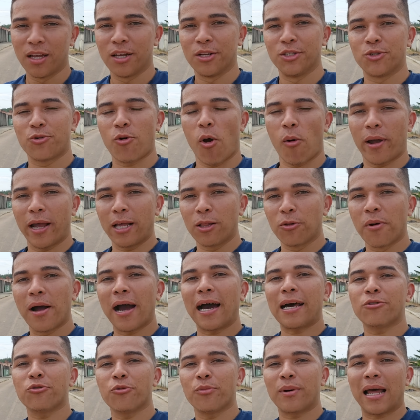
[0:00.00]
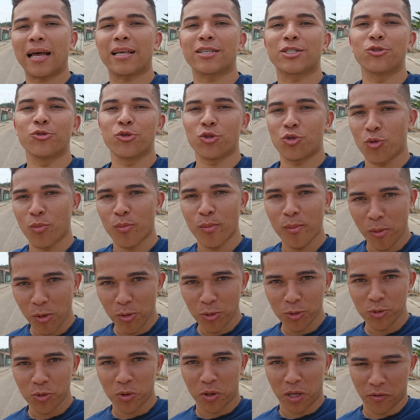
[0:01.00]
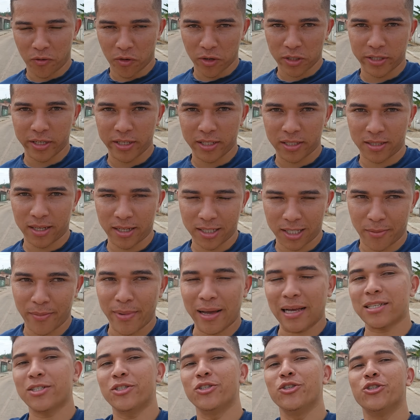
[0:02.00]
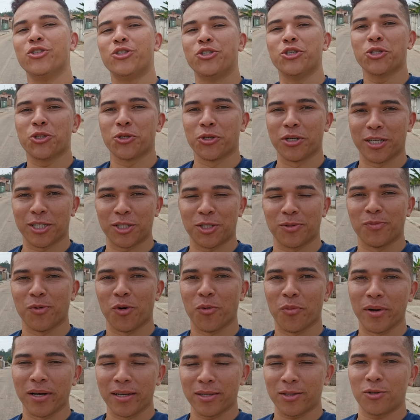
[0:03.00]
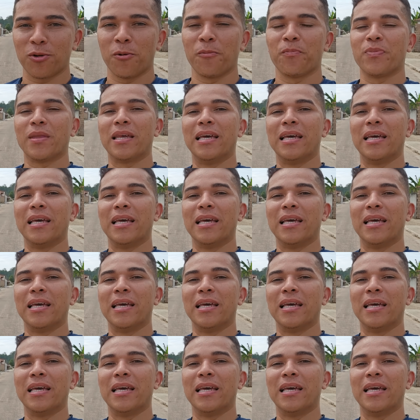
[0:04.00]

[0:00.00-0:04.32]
De qualquer lugar do Brasil e do mundo que você esteja me assistindo nesse momento,